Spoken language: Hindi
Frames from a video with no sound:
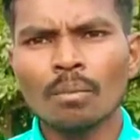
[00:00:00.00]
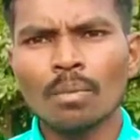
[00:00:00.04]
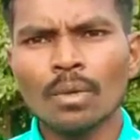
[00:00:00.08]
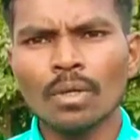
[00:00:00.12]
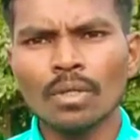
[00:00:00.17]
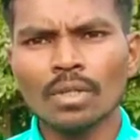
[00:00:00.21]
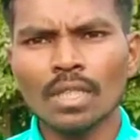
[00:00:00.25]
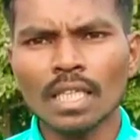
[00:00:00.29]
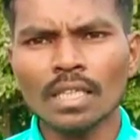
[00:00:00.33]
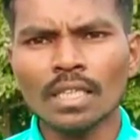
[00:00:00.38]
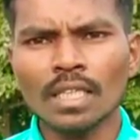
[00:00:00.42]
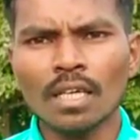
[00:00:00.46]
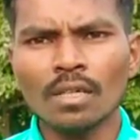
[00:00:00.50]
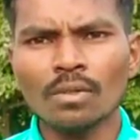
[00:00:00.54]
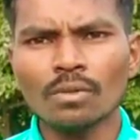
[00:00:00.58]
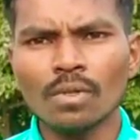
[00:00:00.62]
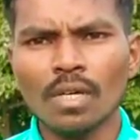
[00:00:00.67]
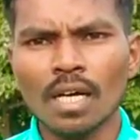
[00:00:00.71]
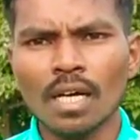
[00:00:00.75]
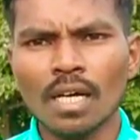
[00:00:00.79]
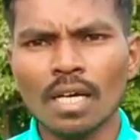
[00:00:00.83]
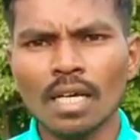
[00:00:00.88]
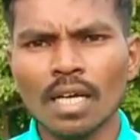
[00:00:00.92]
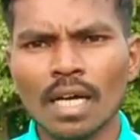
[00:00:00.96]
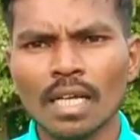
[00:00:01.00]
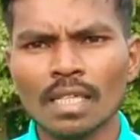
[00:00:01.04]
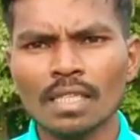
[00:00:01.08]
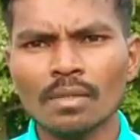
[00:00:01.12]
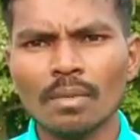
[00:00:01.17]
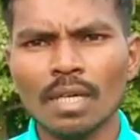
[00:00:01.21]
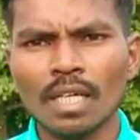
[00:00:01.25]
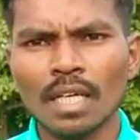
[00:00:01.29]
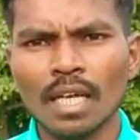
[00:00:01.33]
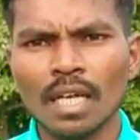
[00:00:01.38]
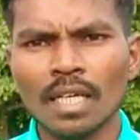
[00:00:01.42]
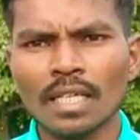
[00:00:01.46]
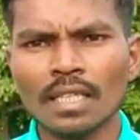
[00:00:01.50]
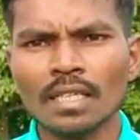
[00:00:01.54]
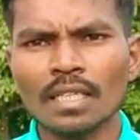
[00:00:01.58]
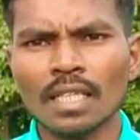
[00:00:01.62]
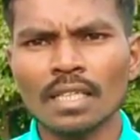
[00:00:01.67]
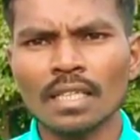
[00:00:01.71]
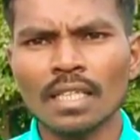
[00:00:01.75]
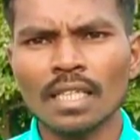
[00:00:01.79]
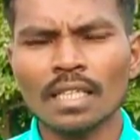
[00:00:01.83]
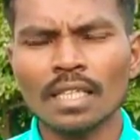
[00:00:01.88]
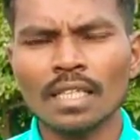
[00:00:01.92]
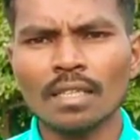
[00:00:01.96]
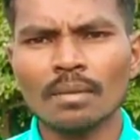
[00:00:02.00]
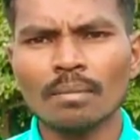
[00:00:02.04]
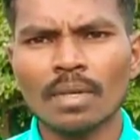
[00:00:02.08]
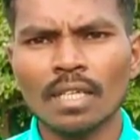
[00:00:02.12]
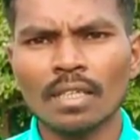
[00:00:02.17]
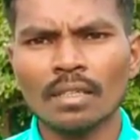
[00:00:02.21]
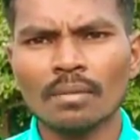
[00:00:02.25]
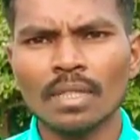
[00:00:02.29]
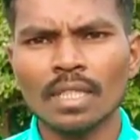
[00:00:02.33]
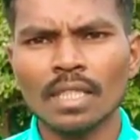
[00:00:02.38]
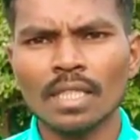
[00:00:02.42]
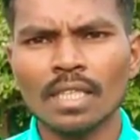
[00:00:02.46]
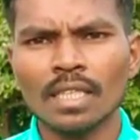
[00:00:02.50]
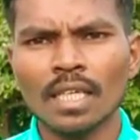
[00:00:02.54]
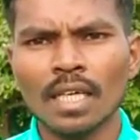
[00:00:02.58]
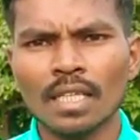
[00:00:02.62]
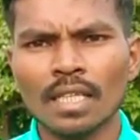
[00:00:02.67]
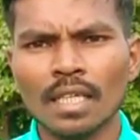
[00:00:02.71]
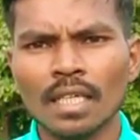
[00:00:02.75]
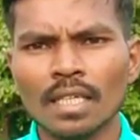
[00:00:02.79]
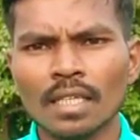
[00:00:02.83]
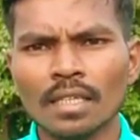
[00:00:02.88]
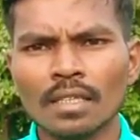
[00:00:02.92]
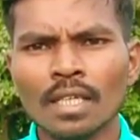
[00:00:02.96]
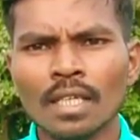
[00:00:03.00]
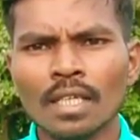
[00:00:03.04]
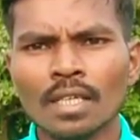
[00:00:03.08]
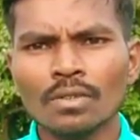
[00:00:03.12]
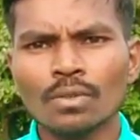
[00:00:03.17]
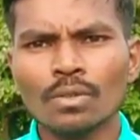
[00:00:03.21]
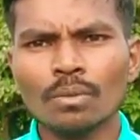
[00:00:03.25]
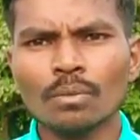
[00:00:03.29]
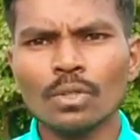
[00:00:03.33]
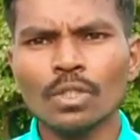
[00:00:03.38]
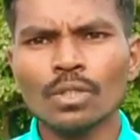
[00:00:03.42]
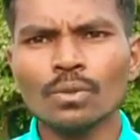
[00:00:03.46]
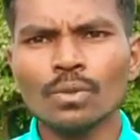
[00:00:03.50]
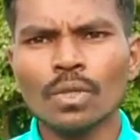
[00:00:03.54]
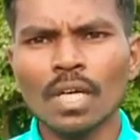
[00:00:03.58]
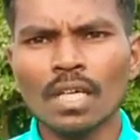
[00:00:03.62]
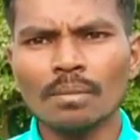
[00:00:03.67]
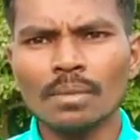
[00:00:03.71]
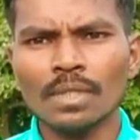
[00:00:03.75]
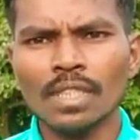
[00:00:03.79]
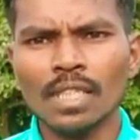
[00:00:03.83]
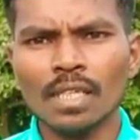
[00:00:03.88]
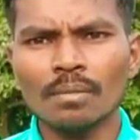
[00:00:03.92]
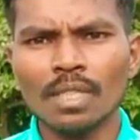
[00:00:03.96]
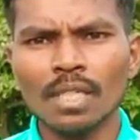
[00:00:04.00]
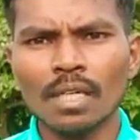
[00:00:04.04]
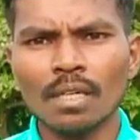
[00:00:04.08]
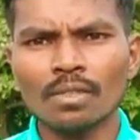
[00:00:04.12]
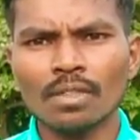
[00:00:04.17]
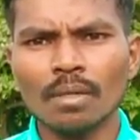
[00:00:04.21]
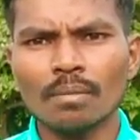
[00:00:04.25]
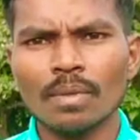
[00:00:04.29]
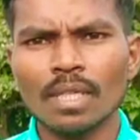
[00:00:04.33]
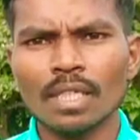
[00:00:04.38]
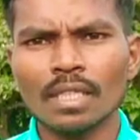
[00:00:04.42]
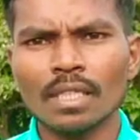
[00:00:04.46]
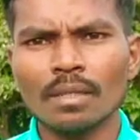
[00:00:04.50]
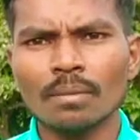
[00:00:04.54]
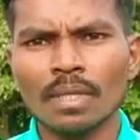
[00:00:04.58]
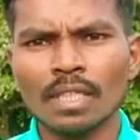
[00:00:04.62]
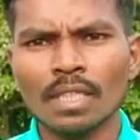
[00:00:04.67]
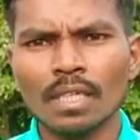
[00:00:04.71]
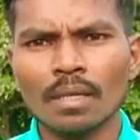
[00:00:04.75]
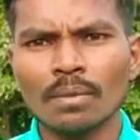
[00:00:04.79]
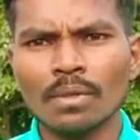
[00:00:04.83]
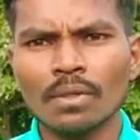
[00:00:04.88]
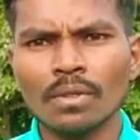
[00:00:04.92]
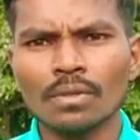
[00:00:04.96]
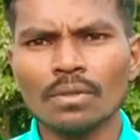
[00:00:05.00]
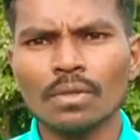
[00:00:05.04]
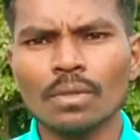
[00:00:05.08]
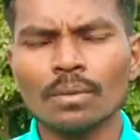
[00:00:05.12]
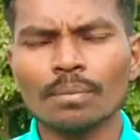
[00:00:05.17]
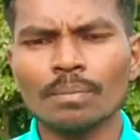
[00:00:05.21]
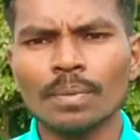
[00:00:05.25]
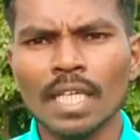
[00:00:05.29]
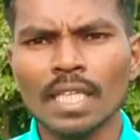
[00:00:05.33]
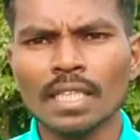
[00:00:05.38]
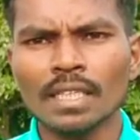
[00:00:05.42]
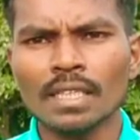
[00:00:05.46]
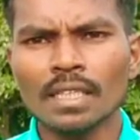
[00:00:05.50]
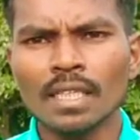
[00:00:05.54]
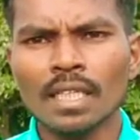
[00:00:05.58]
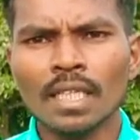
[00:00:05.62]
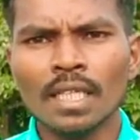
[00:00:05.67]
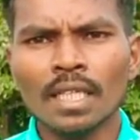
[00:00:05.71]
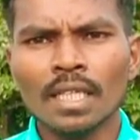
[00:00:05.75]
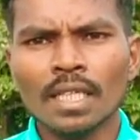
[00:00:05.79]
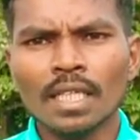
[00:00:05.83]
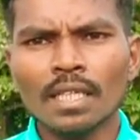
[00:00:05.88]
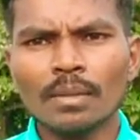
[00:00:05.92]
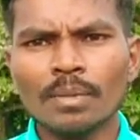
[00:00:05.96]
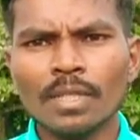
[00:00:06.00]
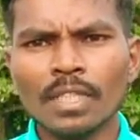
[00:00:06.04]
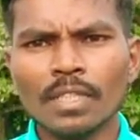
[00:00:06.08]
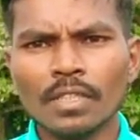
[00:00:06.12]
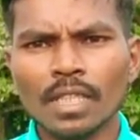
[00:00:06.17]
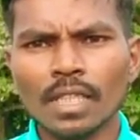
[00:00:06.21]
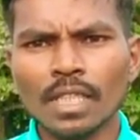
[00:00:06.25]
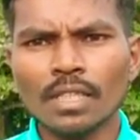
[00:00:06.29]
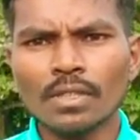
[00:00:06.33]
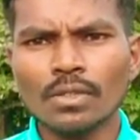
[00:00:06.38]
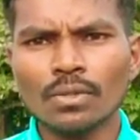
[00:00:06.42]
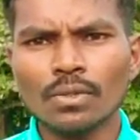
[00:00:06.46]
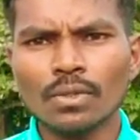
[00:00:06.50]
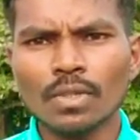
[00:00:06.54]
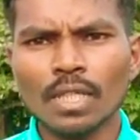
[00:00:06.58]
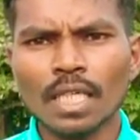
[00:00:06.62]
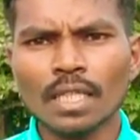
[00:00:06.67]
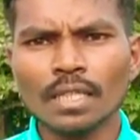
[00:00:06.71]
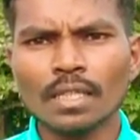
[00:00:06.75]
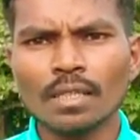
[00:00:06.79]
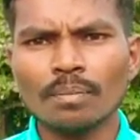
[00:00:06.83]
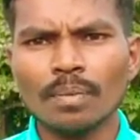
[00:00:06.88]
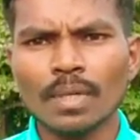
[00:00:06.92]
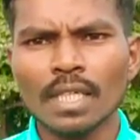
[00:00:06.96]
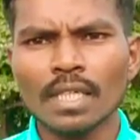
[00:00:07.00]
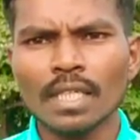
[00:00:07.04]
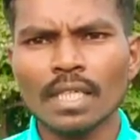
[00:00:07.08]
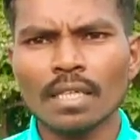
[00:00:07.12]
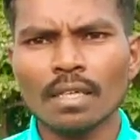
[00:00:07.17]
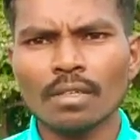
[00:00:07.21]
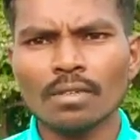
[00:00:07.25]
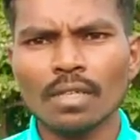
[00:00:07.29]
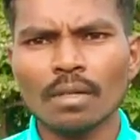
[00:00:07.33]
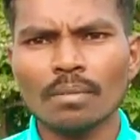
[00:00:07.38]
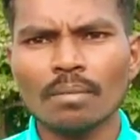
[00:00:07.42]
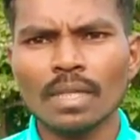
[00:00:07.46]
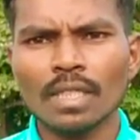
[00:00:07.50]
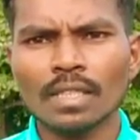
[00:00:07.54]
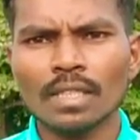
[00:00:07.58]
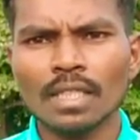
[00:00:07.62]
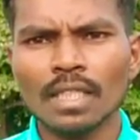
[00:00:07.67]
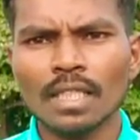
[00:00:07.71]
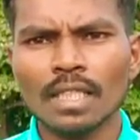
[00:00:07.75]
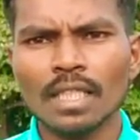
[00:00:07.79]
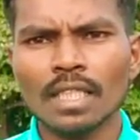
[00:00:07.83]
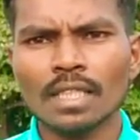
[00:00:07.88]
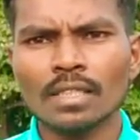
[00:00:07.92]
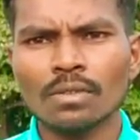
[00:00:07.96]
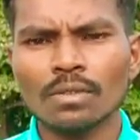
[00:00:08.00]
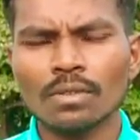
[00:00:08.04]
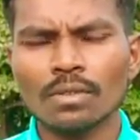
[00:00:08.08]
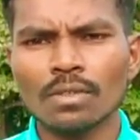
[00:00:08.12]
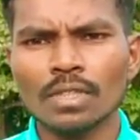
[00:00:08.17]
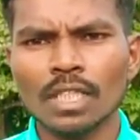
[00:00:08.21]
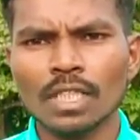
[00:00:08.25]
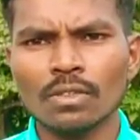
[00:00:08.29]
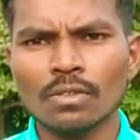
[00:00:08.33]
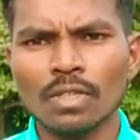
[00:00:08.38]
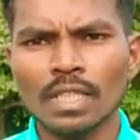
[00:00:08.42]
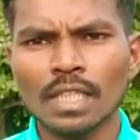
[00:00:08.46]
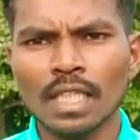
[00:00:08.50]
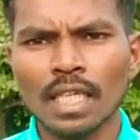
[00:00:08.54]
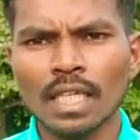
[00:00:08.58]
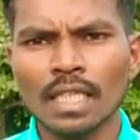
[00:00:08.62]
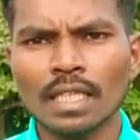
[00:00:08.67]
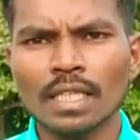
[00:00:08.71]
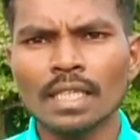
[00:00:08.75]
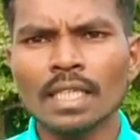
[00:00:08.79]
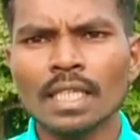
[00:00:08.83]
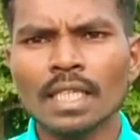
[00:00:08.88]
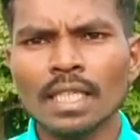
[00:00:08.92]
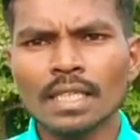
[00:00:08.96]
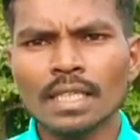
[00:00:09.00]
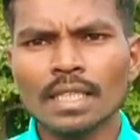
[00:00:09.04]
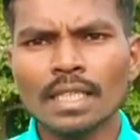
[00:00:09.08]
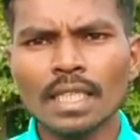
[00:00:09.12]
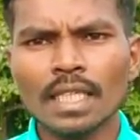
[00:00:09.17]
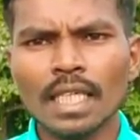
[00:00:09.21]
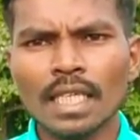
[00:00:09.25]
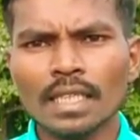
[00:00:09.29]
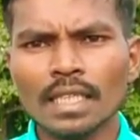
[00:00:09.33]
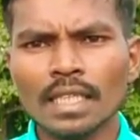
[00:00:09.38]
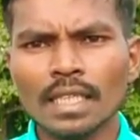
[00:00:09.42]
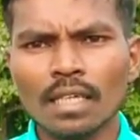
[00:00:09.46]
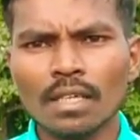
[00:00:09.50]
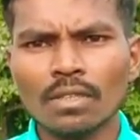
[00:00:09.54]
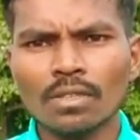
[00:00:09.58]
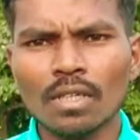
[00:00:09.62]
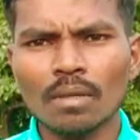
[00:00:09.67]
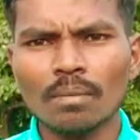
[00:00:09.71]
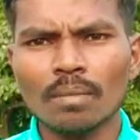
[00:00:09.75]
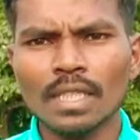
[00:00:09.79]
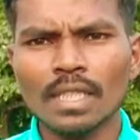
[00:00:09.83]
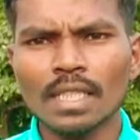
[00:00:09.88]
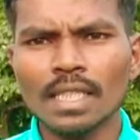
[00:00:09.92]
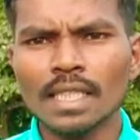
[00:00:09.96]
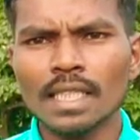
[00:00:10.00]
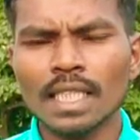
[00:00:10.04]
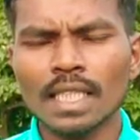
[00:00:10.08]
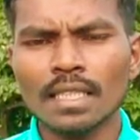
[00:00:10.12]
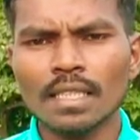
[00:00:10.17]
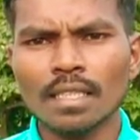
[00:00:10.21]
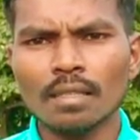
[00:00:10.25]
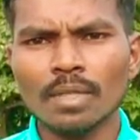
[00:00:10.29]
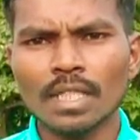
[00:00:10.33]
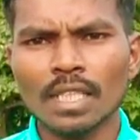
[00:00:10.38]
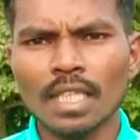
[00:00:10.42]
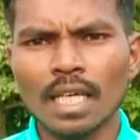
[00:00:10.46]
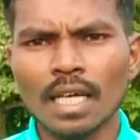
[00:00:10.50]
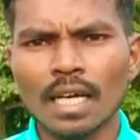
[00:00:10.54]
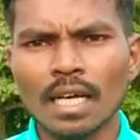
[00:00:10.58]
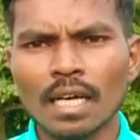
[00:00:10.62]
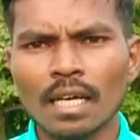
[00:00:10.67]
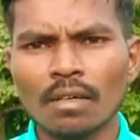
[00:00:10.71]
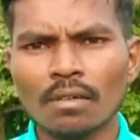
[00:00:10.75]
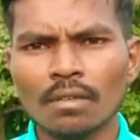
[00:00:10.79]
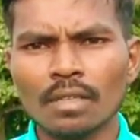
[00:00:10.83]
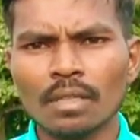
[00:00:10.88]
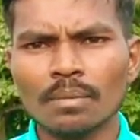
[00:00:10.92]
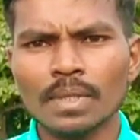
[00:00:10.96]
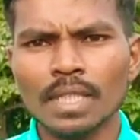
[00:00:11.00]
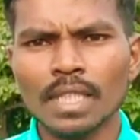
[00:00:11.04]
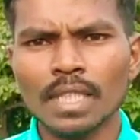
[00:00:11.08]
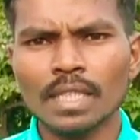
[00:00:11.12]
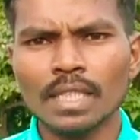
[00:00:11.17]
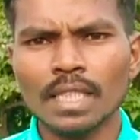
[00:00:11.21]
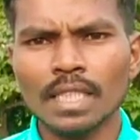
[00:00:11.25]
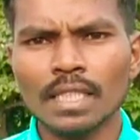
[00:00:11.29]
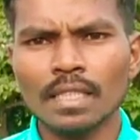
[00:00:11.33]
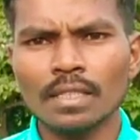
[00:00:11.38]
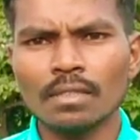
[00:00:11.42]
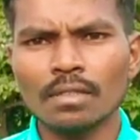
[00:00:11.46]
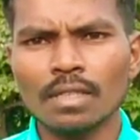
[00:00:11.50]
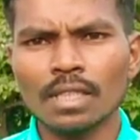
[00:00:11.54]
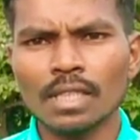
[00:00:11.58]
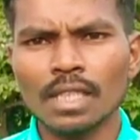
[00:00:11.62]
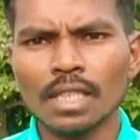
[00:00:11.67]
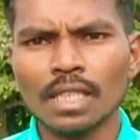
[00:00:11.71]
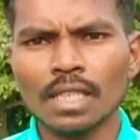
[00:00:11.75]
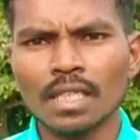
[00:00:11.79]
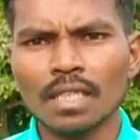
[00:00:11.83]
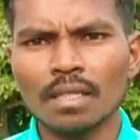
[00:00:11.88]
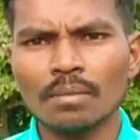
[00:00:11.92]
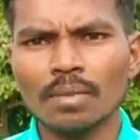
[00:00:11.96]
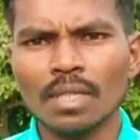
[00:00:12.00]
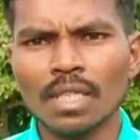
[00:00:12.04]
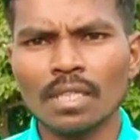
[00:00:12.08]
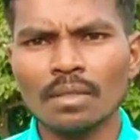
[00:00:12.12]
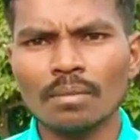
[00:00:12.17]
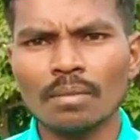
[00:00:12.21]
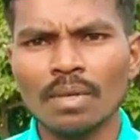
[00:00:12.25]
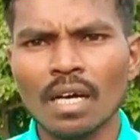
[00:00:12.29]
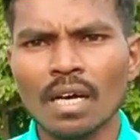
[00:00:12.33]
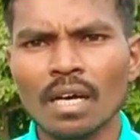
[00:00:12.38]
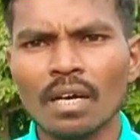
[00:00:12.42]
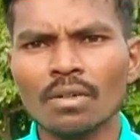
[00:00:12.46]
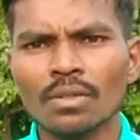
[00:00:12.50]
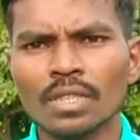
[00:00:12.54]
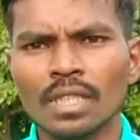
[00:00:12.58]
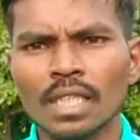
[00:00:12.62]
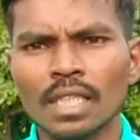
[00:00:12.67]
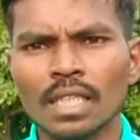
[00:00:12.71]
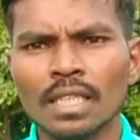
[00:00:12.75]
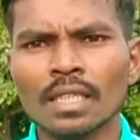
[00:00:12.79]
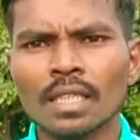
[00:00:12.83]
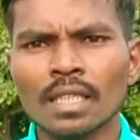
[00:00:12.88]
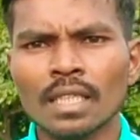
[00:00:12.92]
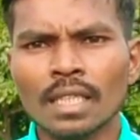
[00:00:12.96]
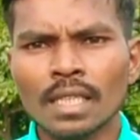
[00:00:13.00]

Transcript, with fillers: बहुत अच्छा हुआ कहानी मन है दानियल के बारे में लिखल है तो मैं उकर विषय में राव साहब मन के बताबो तो फ्रेंड्स ये वीडियो के शुरू करे से पहले राव साहब मन से एक रिक्वेस्ट है जे यदि राव साहब मन इस चैनल में नया हो प्लीज़ चैनल के सब्सक्राइब कर देवा और जे